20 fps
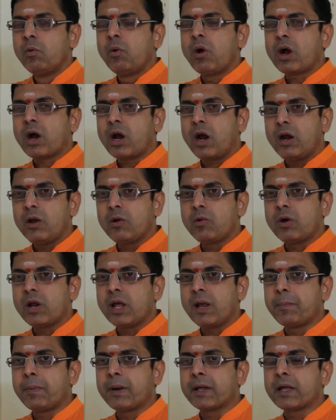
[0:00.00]
ఒక్కళ్ళు
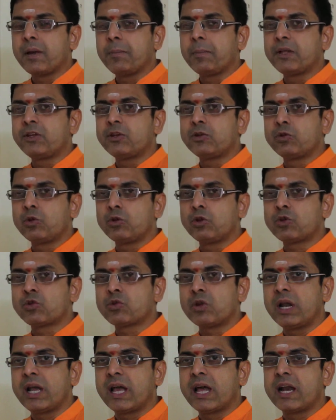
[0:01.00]
కూడా ఇప్పటికీ మంచి
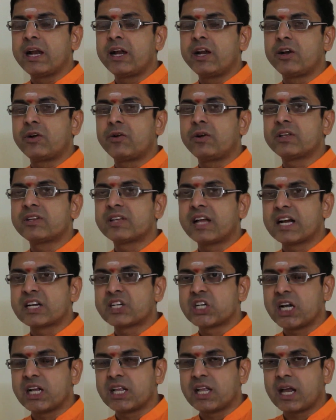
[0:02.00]
అయ్యారనేటువంటి
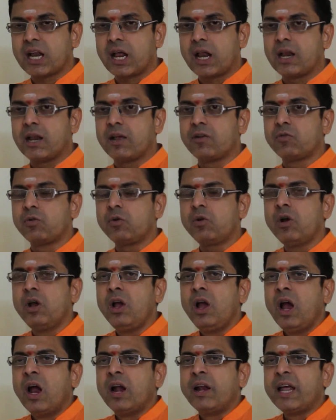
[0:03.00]
సాక్ష్యాధారాలు లేవు
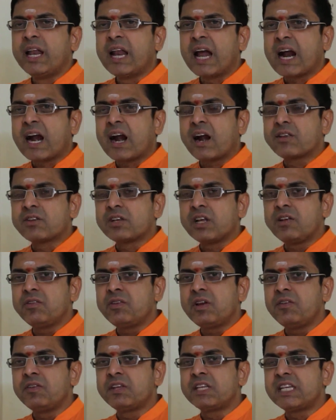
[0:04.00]
నేను అక్కడ
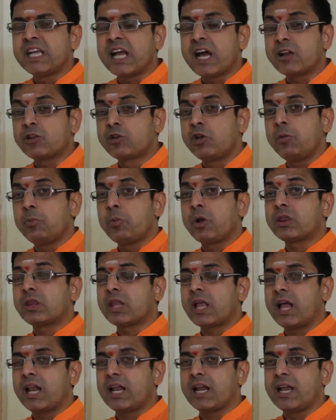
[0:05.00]
చదివిన విద్యార్థులు
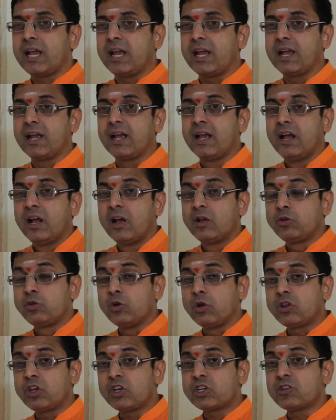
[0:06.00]
మొత్తానికి
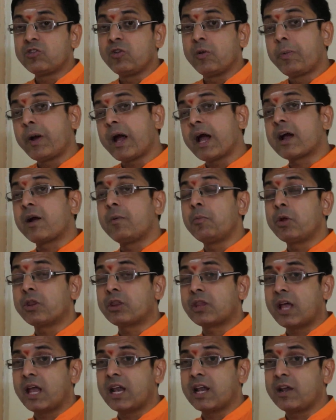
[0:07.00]
జ్యోతిష విభాగం
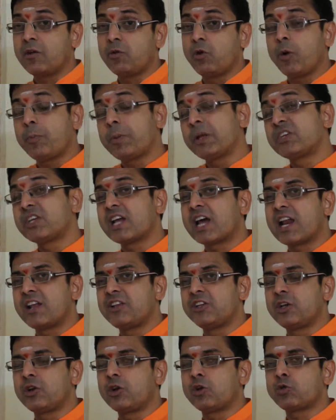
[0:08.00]
మొత్తానికి ఓపెన్
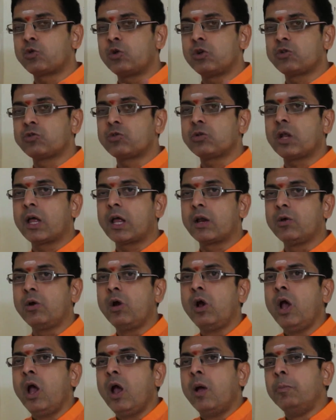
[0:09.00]
ఛాలెంజ్ ఈరోజు కూడా ఇస్తున్నాను
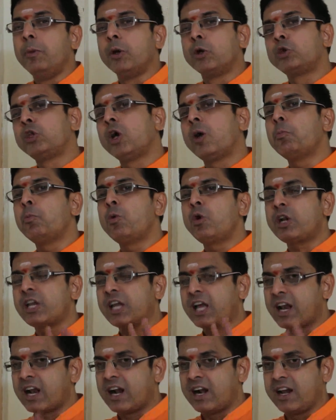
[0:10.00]
మీకు దమ్ము
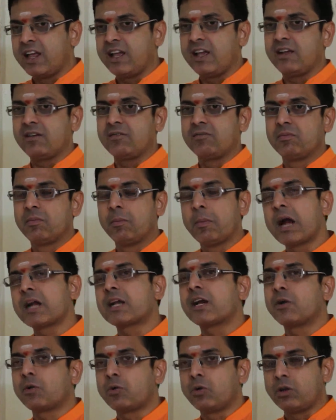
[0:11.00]
ఉంటే రండి
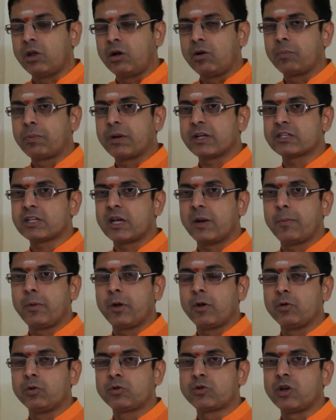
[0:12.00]
మాట్లాడుకుందాం ప్రెస్
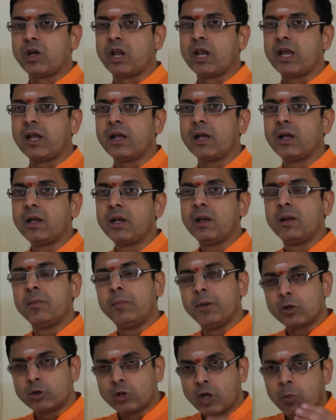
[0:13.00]
క్లబ్లో కూర్చొని
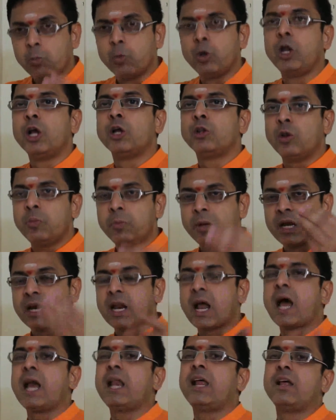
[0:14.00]
మీకు దమ్ము లేదు మీరు
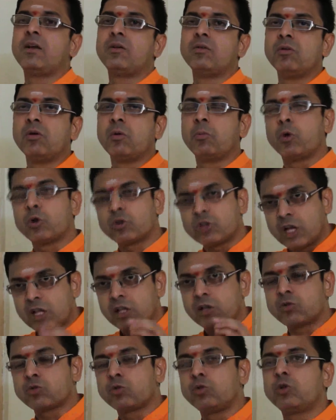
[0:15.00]
రాలేరు
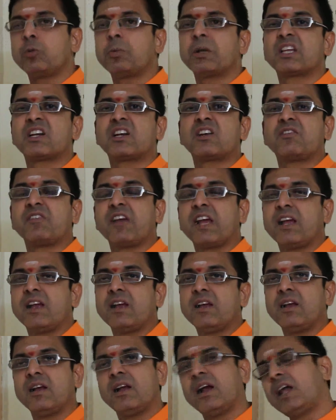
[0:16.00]
మోసాలు చేసుకుంటూ బతకటమే
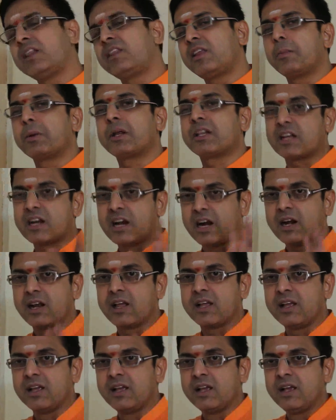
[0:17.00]
అంతే
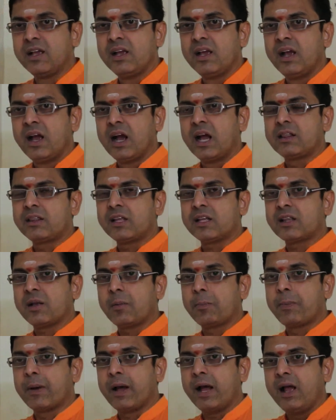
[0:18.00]
బ్రతకండి అంతే
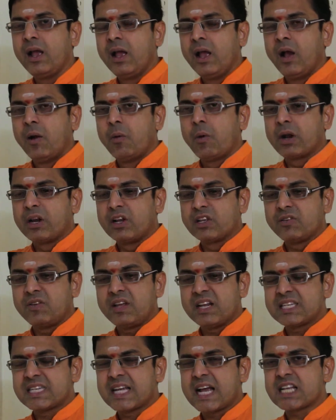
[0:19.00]
తప్ప ఒక
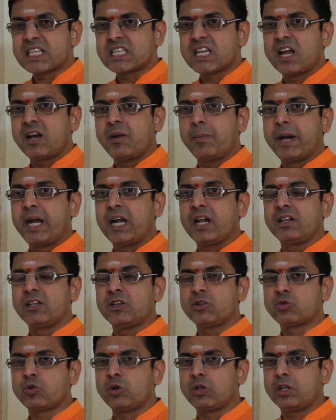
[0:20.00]
నిజమైన శాస్త్రాన్ని బయటకు
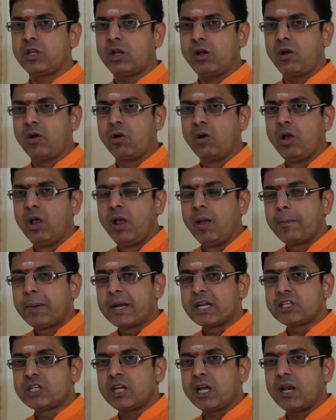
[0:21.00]
తీసుకొద్దాం
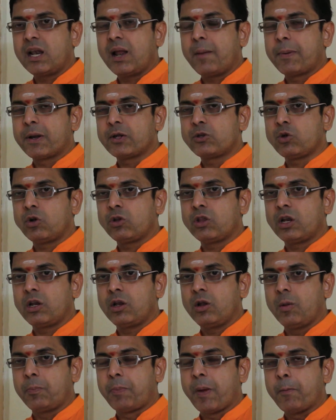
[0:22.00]
పరిశీలన
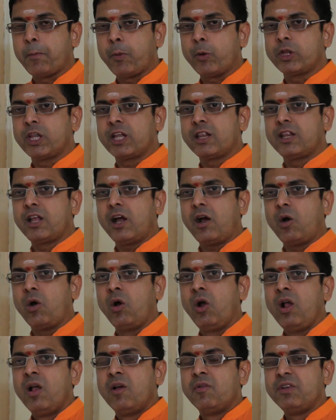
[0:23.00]
పరిశోధనను పెంపొందిద్దాం
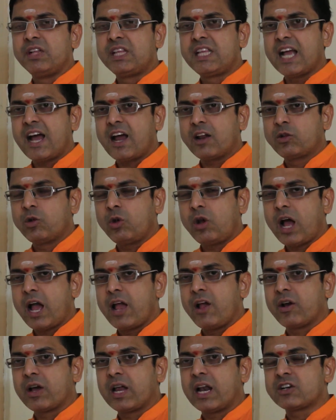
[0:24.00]
విద్యార్థులు ఆ
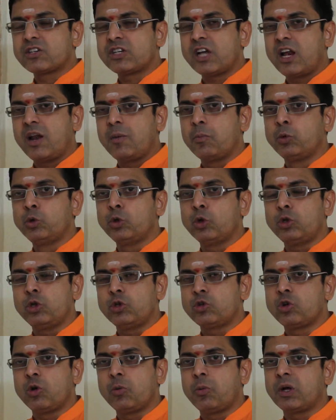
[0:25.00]
యొక్క లక్ష్యాలను ముందుకు
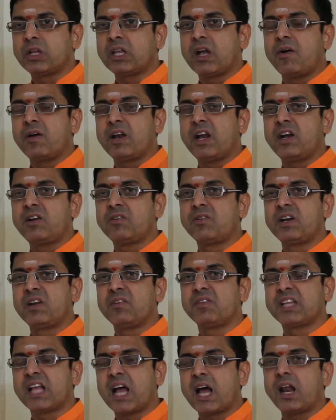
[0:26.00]
తీసుకుపోదాం
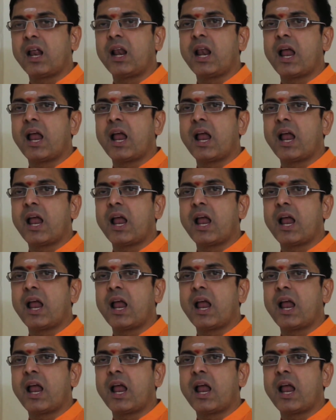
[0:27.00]
అనేటువంటి విధానం